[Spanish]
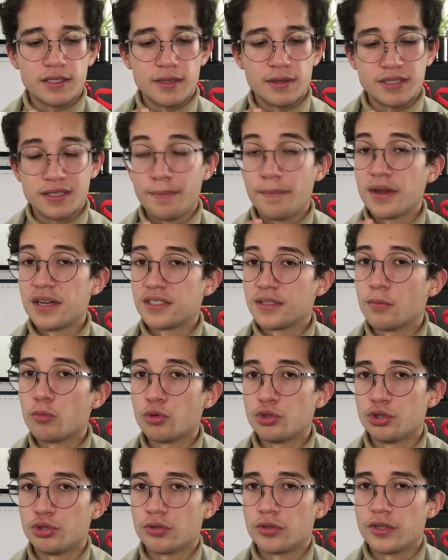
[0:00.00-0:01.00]
se, parece
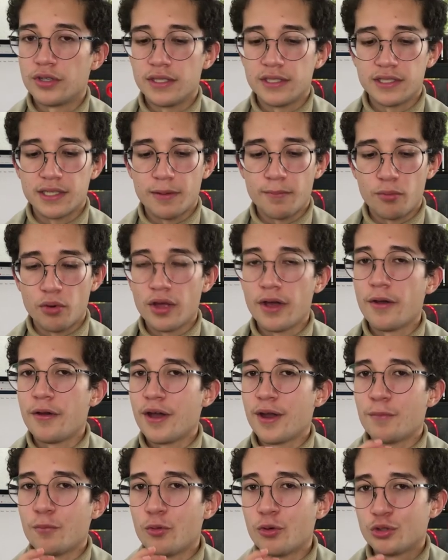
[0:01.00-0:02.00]
mucho y se puede
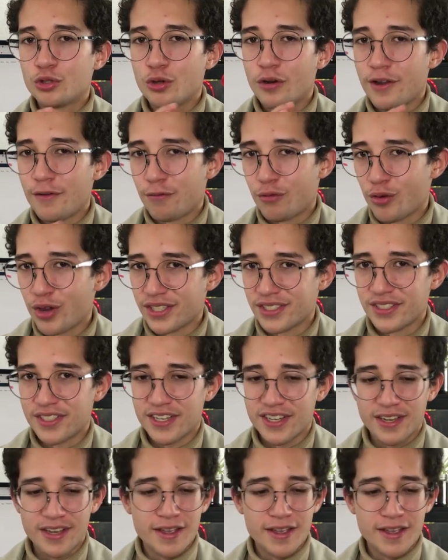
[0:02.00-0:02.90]
ver mucho la influencia.